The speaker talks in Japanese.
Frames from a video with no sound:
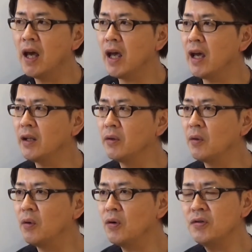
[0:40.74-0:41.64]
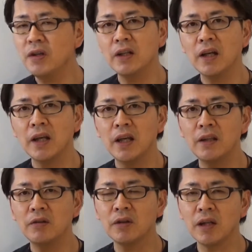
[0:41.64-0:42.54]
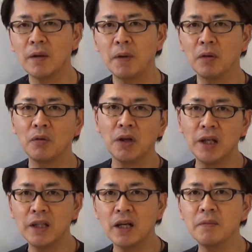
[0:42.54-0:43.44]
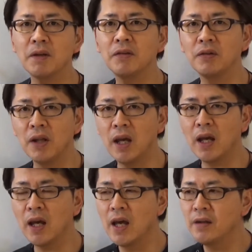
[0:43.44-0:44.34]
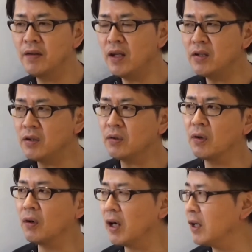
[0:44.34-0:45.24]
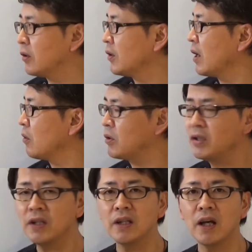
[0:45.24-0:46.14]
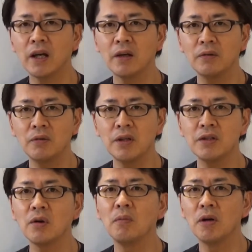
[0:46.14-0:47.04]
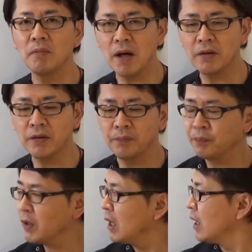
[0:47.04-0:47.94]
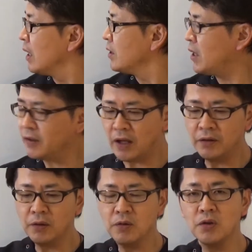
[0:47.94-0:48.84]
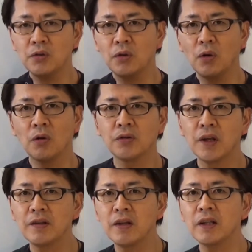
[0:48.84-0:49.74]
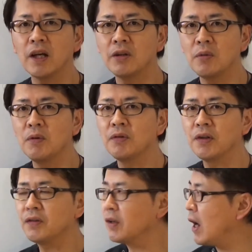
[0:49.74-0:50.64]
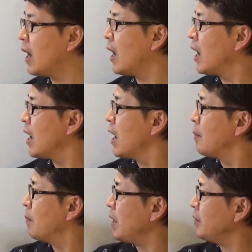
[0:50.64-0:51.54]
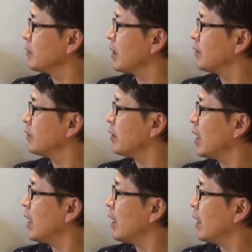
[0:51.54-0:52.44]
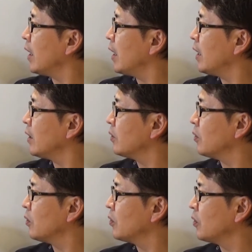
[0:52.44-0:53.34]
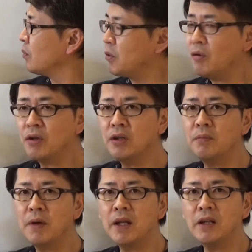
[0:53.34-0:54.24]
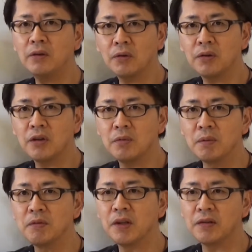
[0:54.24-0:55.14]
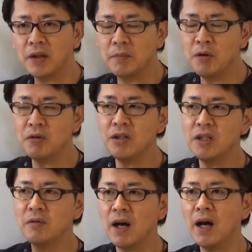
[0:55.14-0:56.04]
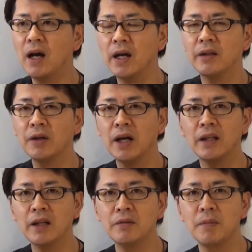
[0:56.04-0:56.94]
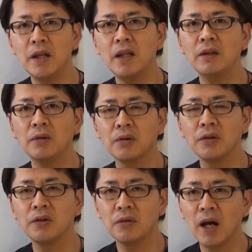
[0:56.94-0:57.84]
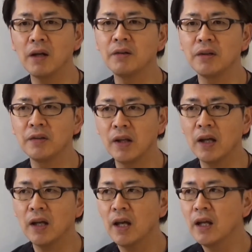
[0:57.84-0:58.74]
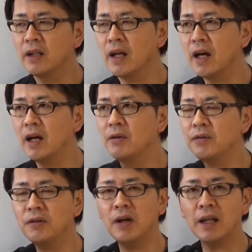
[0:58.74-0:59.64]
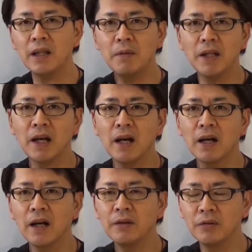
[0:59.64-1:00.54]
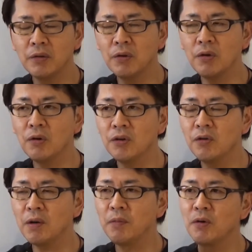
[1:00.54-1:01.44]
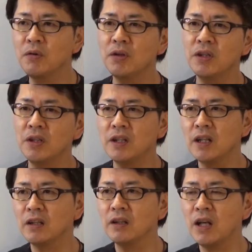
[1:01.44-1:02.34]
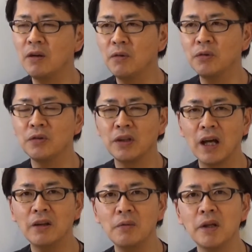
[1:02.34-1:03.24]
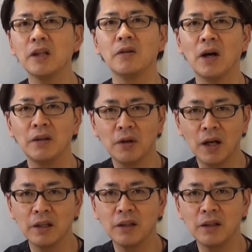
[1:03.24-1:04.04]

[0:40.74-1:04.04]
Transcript: えーと、本質的な原因っていうのはやっぱりこの辺にありますので是非ちょっと,、えーと参考にしていただけると嬉しく思います。じゃあ早速ちょっとお伝えしていきたいと思うんですがまずですね、えーと、その病気のメリットっていう部分ですね病気には、えーと、と必ずメリットっていうのがあるんですねで普通頭で考えると要は病気にやることに何のメリットがあるのかっ